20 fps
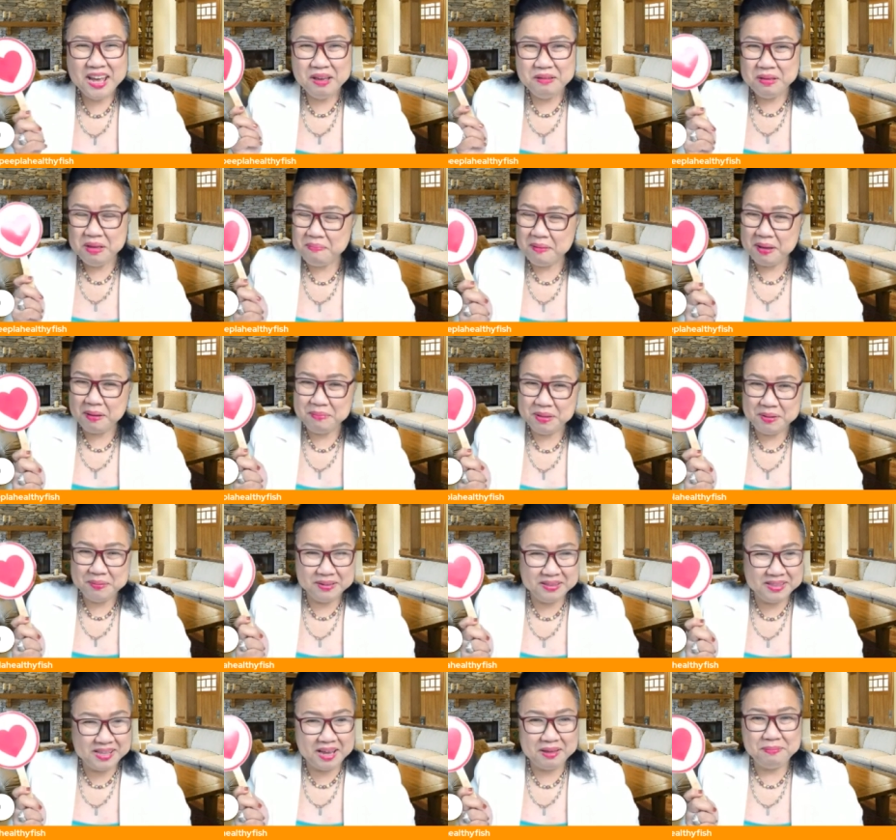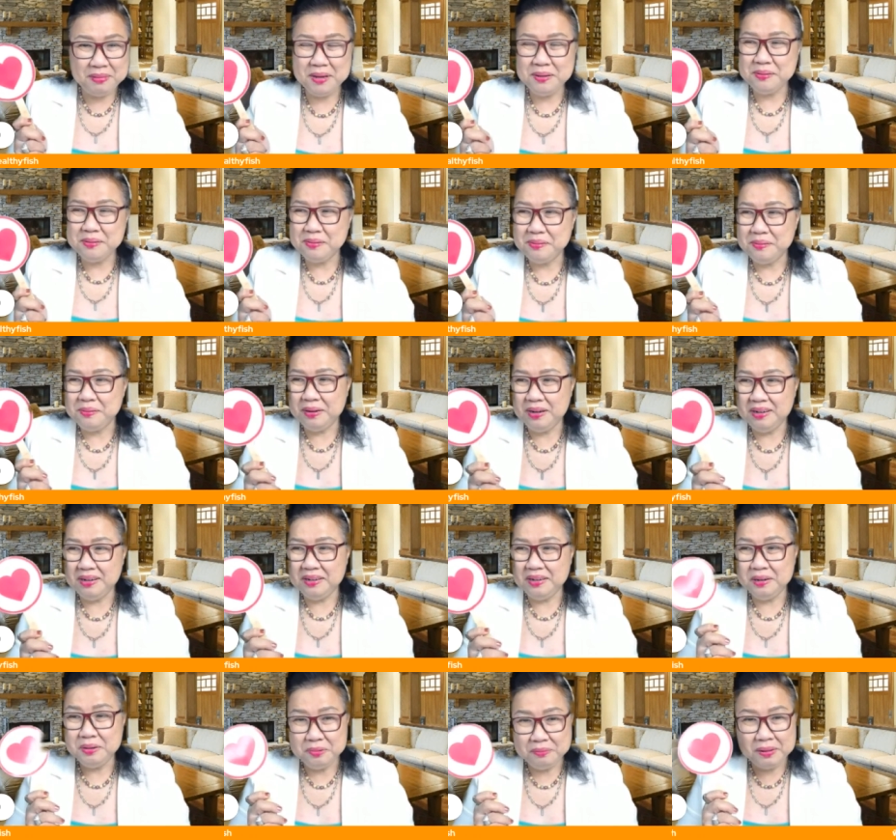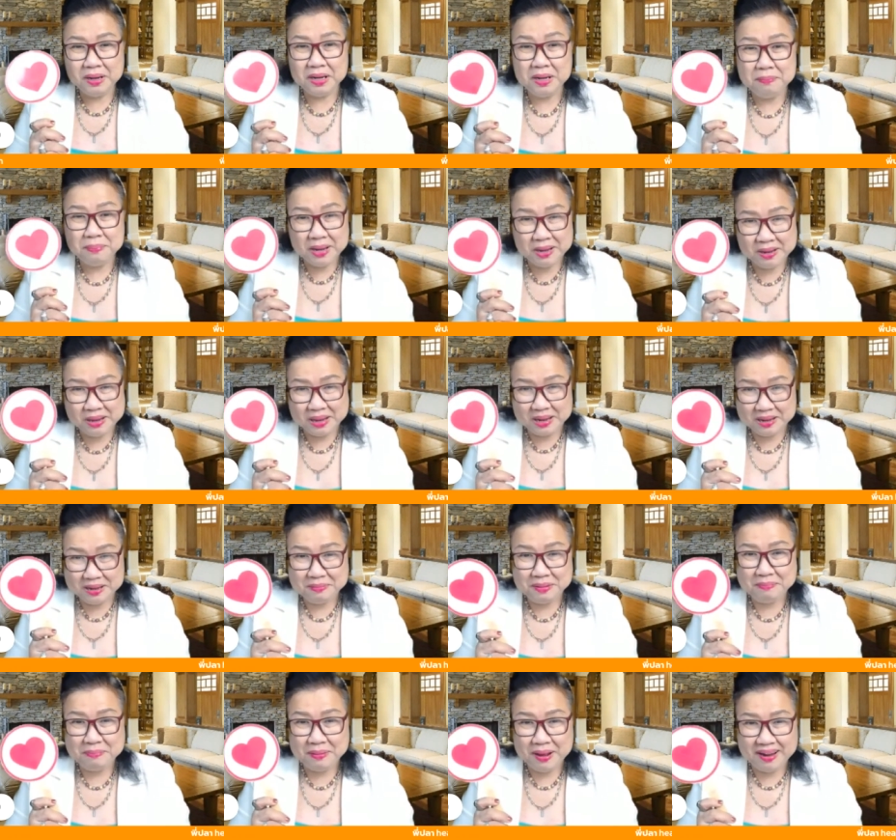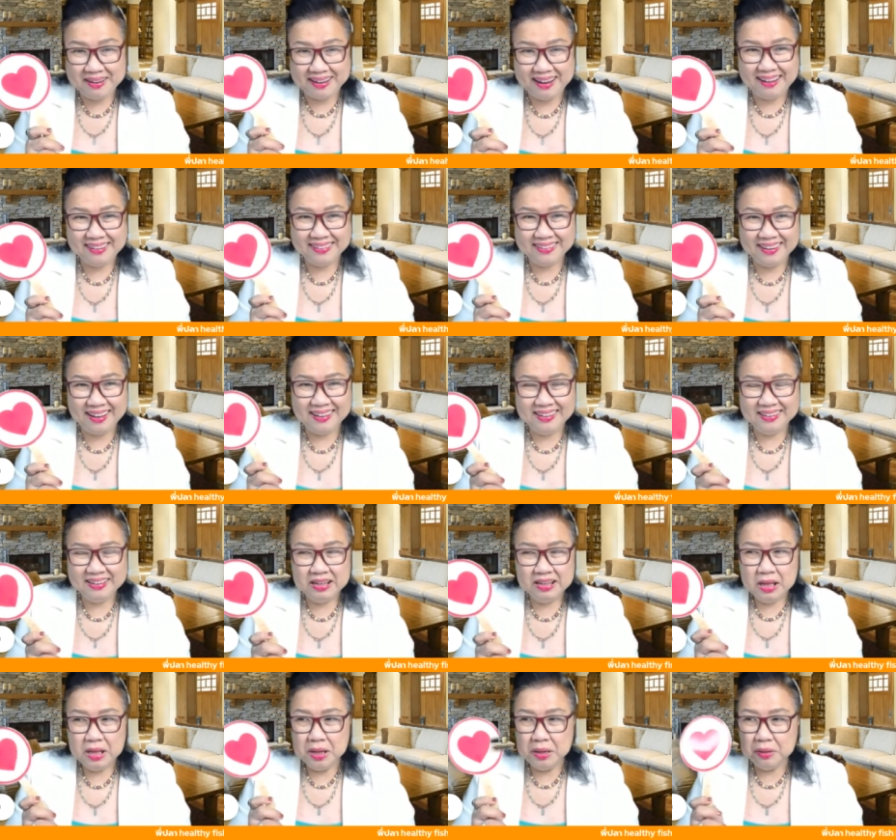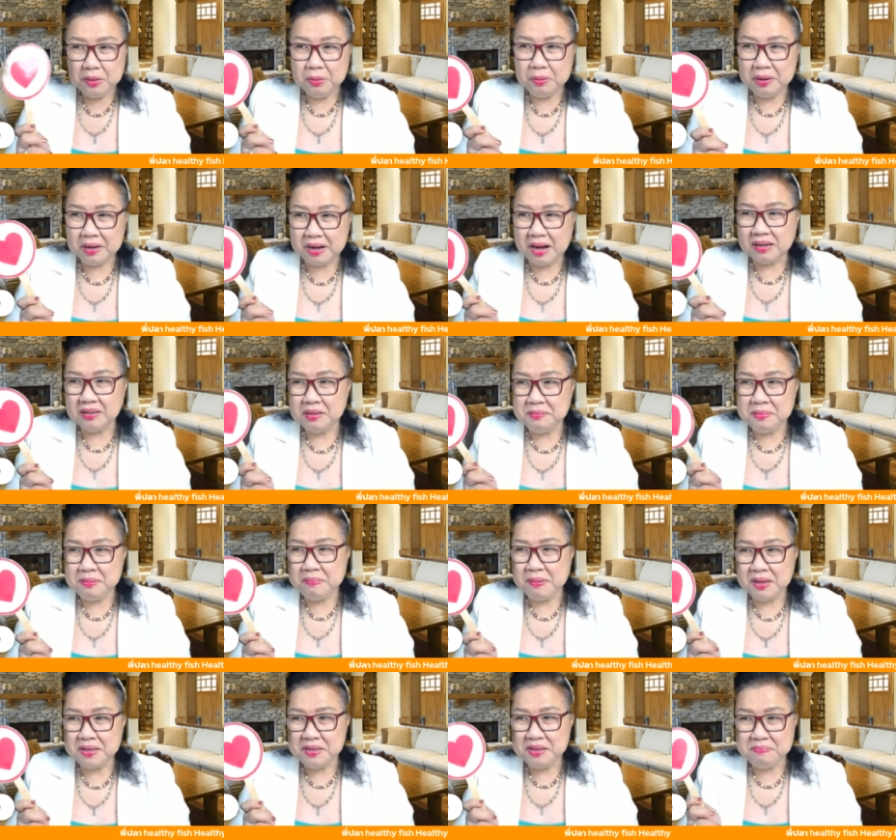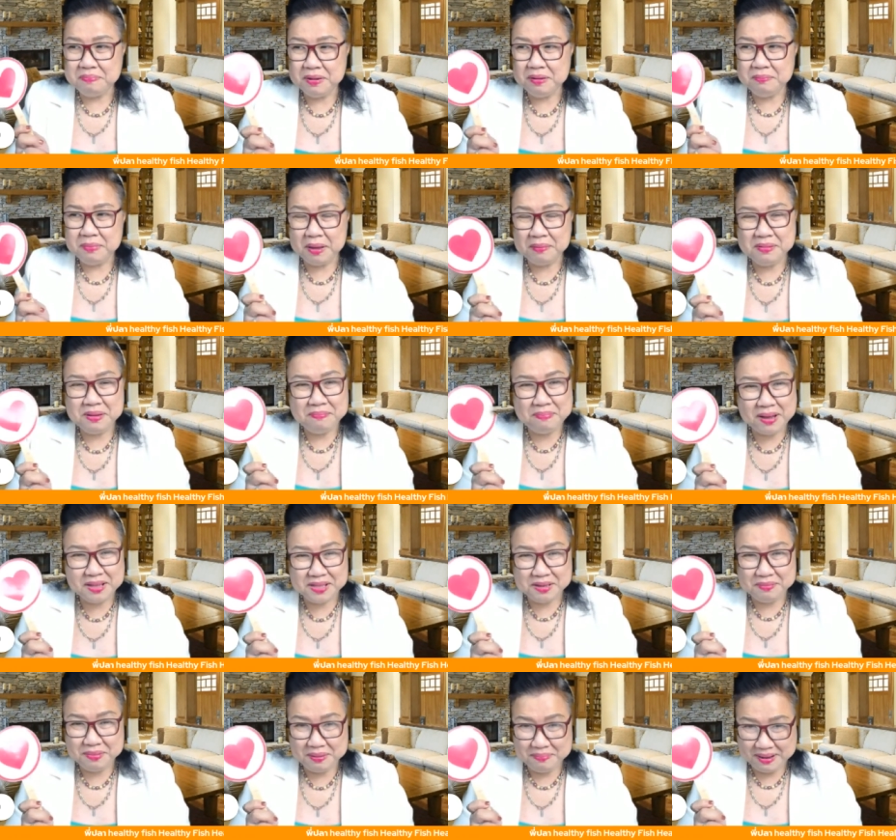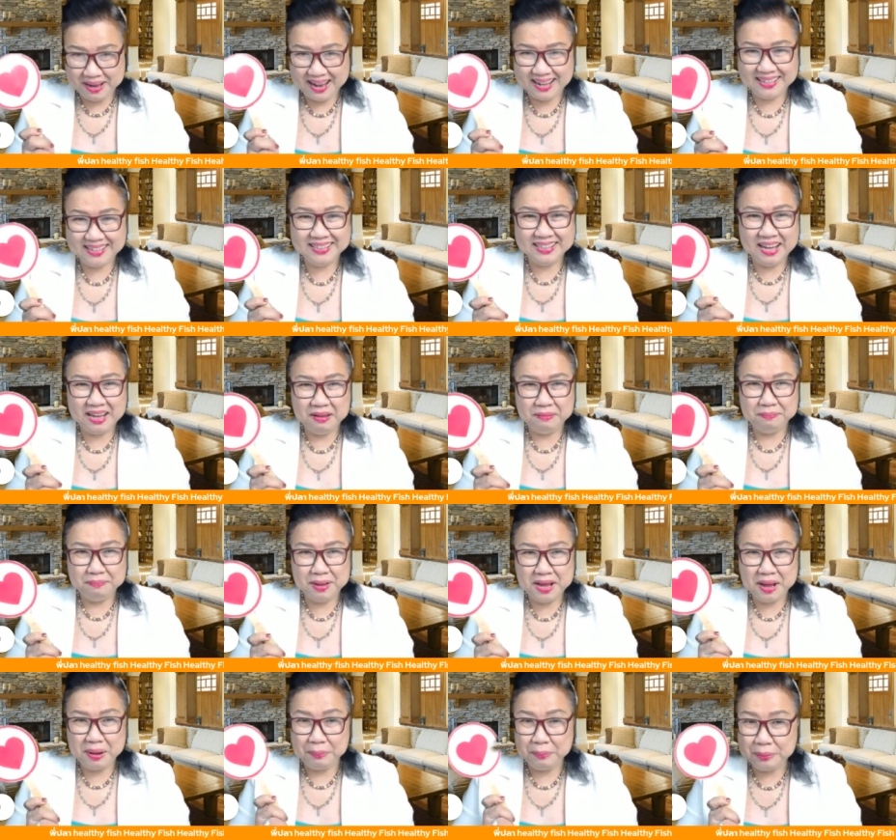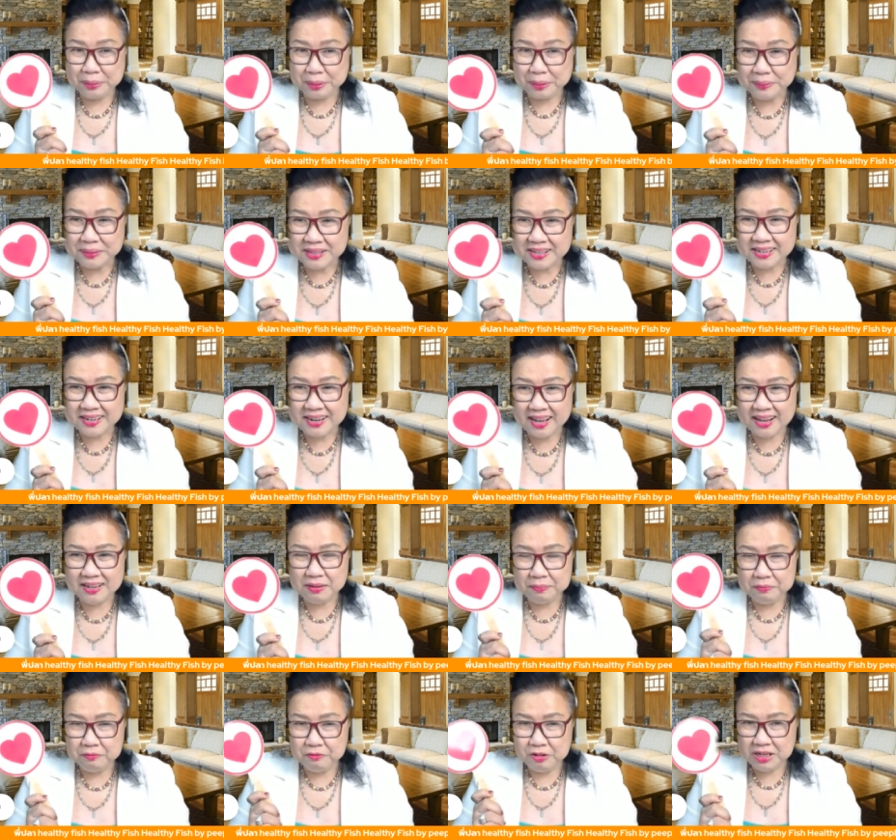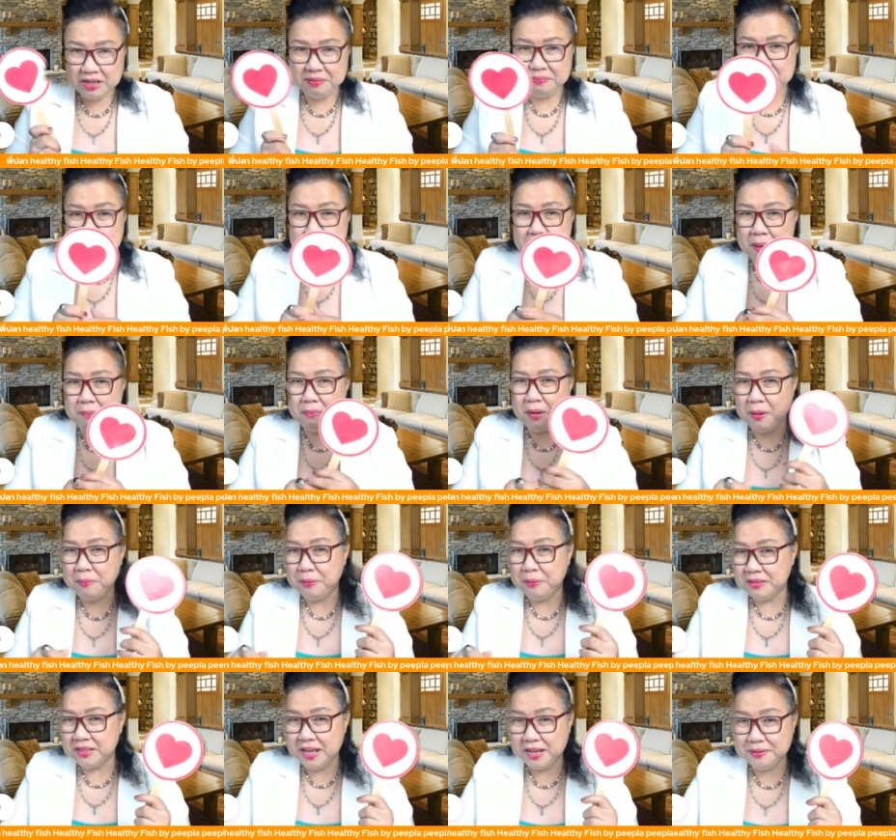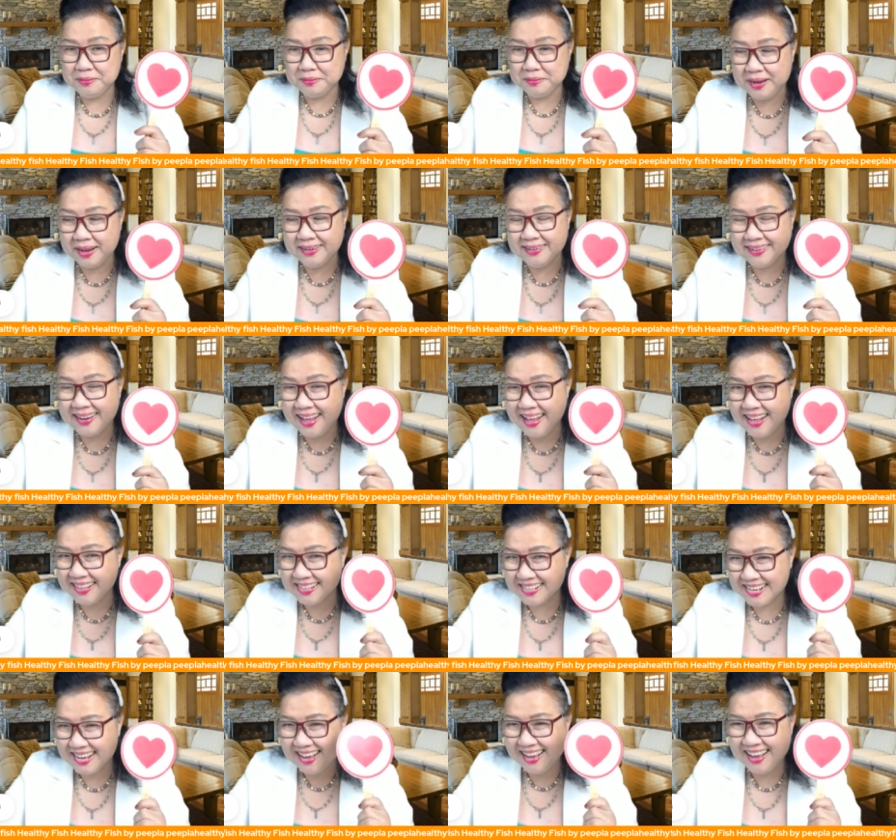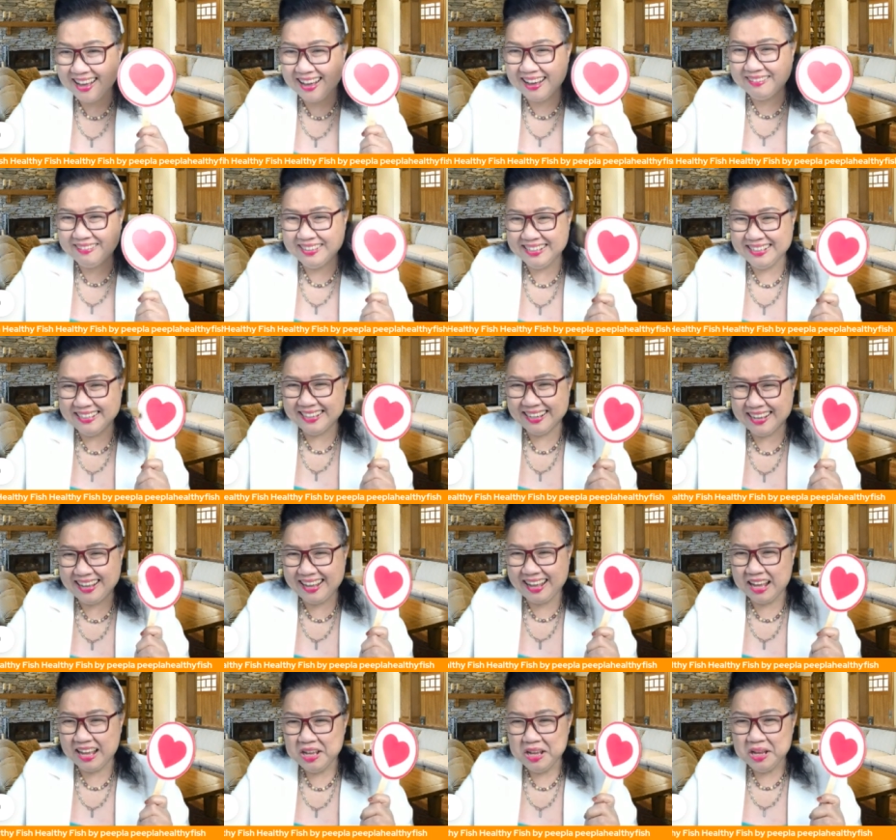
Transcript: พี่ปามีหัวใจไหมทุกคนเลยรู้ไหมนี่เป็นสิ่งที่พี่ปารักนะทุกครั้งที่พี่ปาหยิบขึ้นมาพี่ปาจะมีพลังใจมากเพราะฉะนั้นวันนี้พี่ปามอบหัวใจทุกท่านแต่เช้าเลยนะคะ